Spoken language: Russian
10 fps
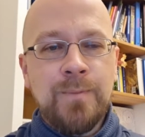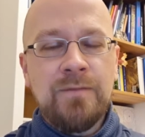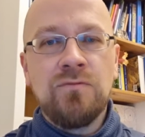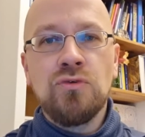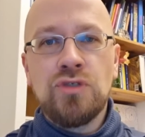
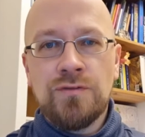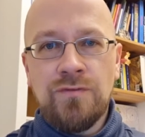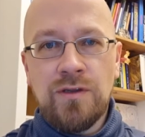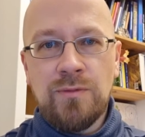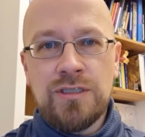в лучшем
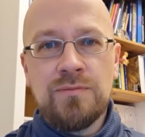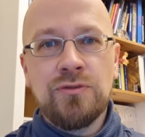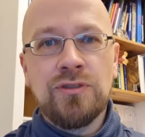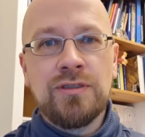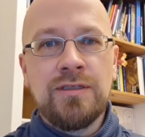формате
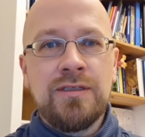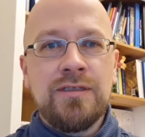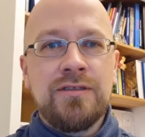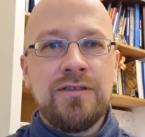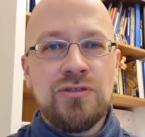будет
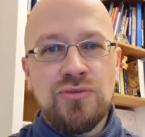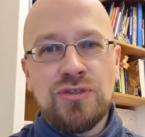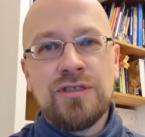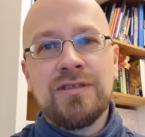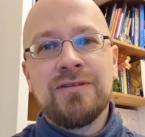
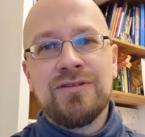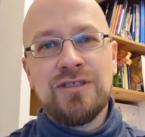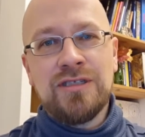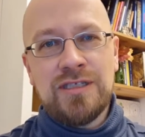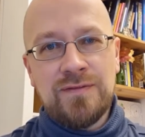изложено
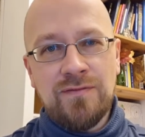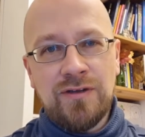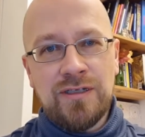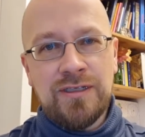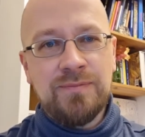начиная с
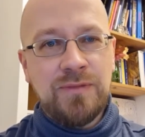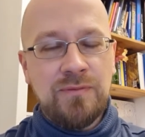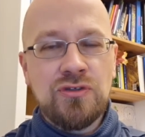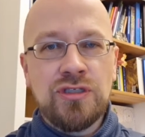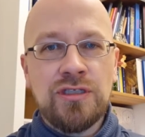февраля,
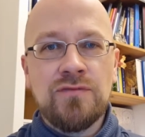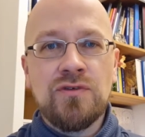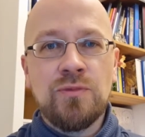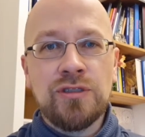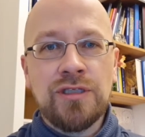потому что это все
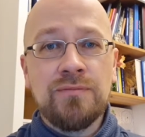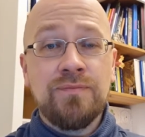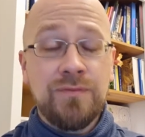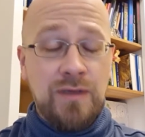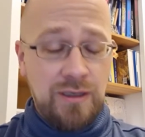будет от,
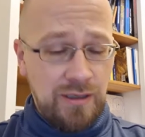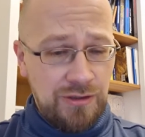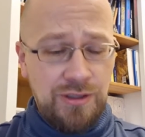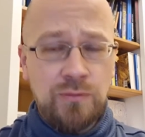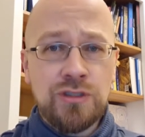
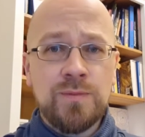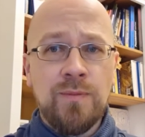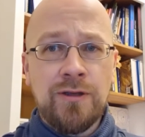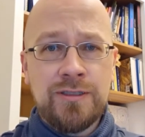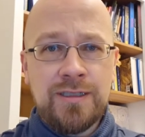отработать,
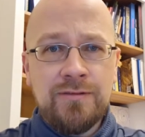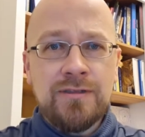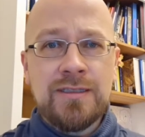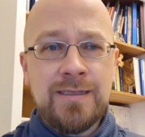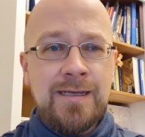
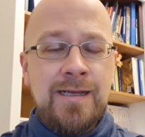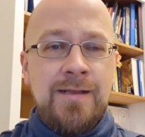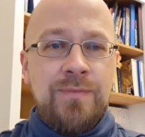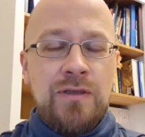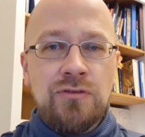попрактиковать.
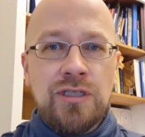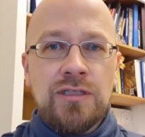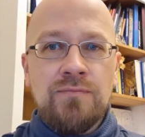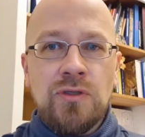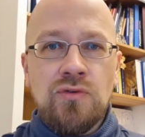И вот на
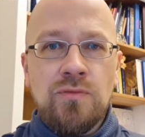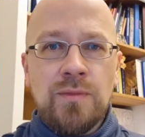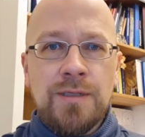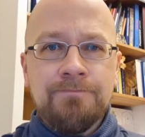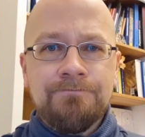этом бегу
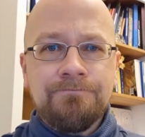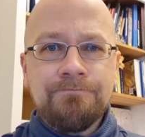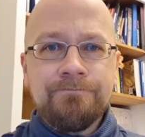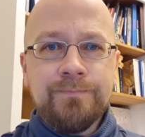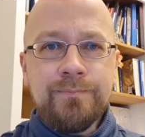мы,
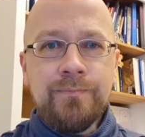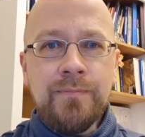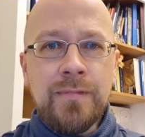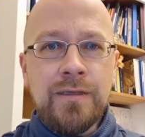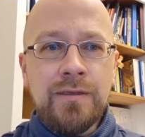
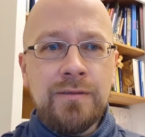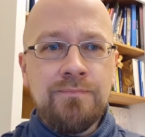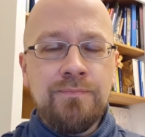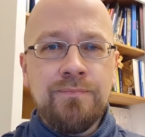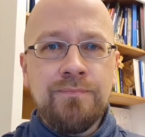а,
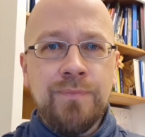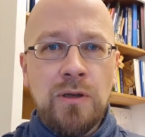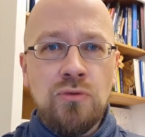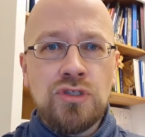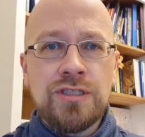
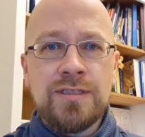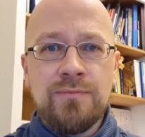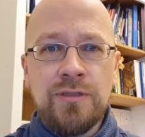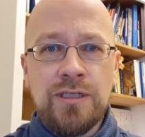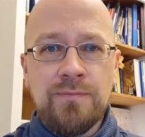похоже,
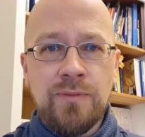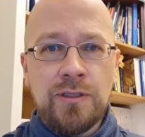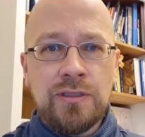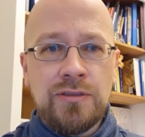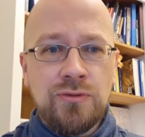забыли
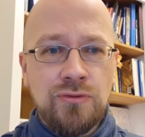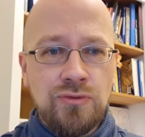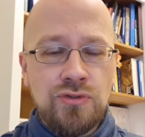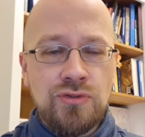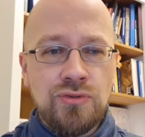про
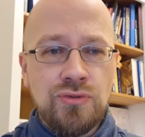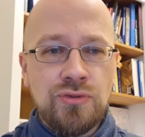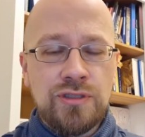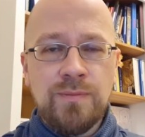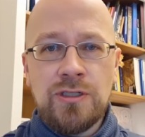то,
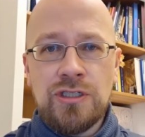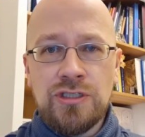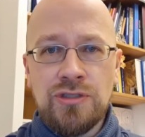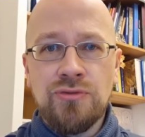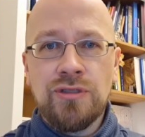что за
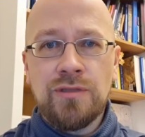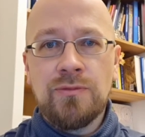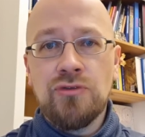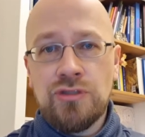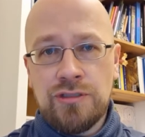прошедшие годы -то мы
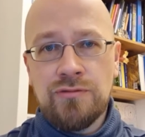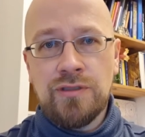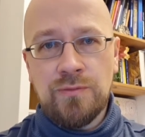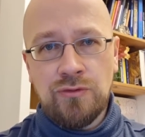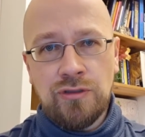тоже
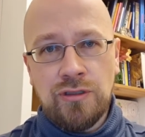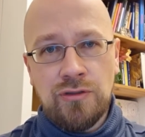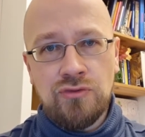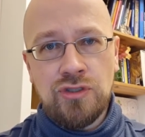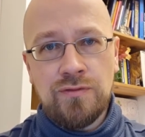сделали много
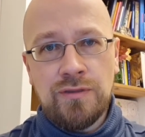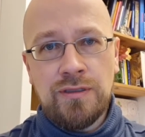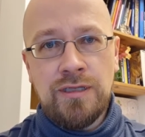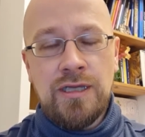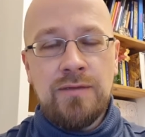хорошего.
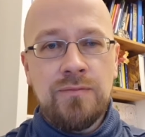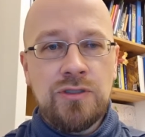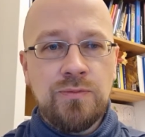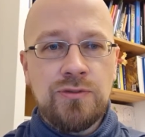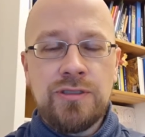Мы
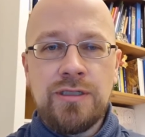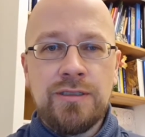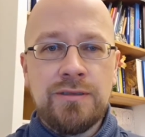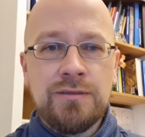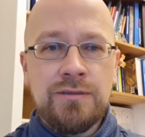
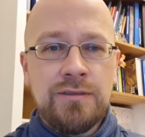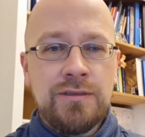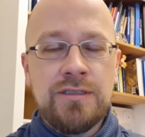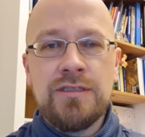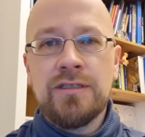запускали
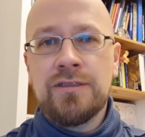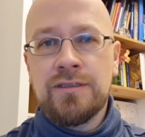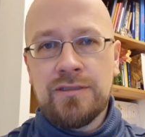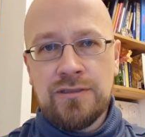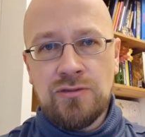десятки
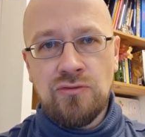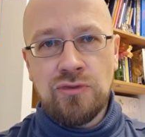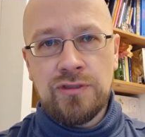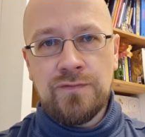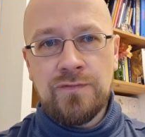разных
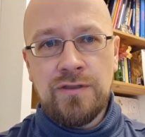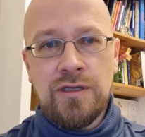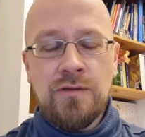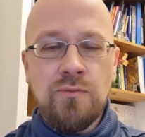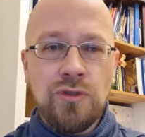курсов
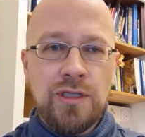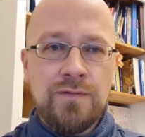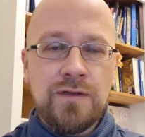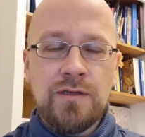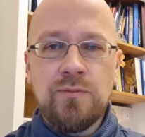по
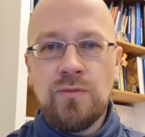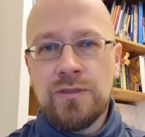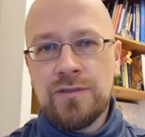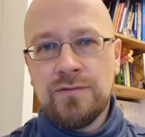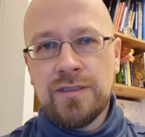навыкам, по
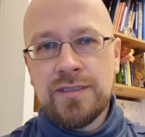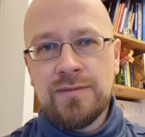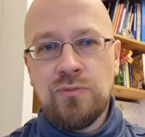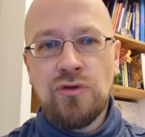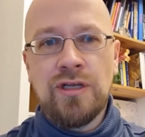мотивации,
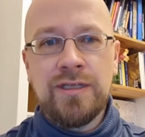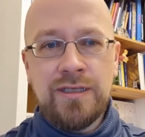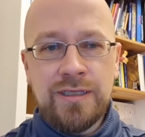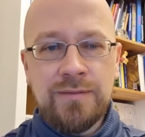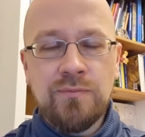по
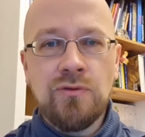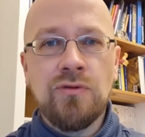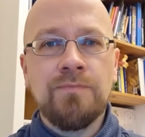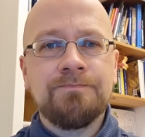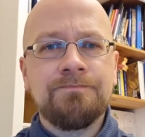карьере,
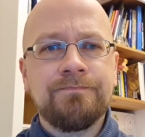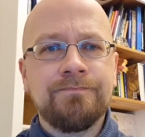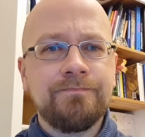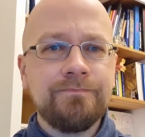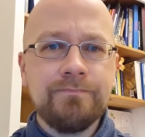по
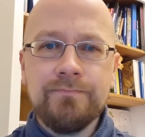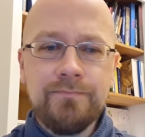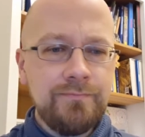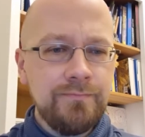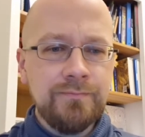
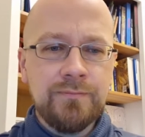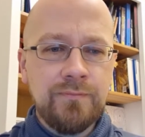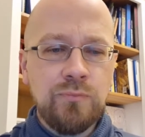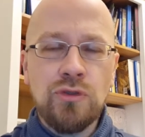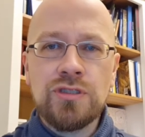
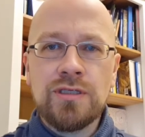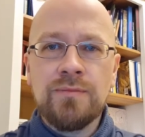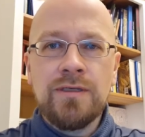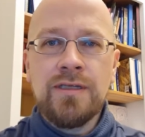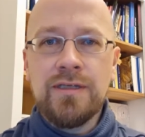
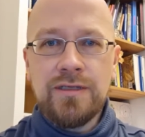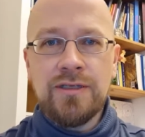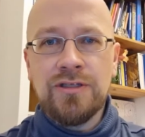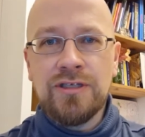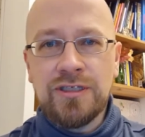поискам
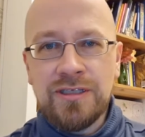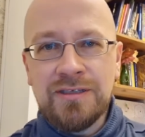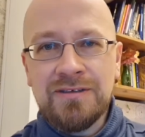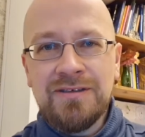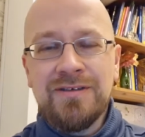
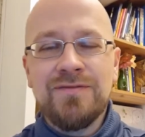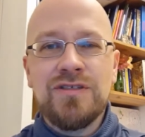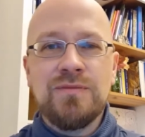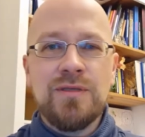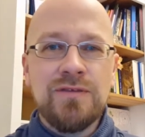энергии, в
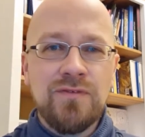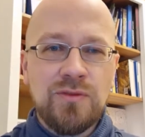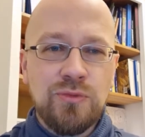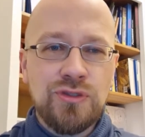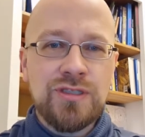себе и в
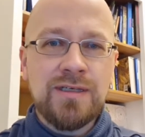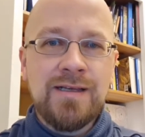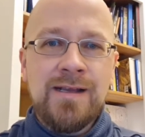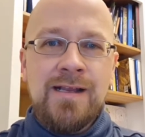работе.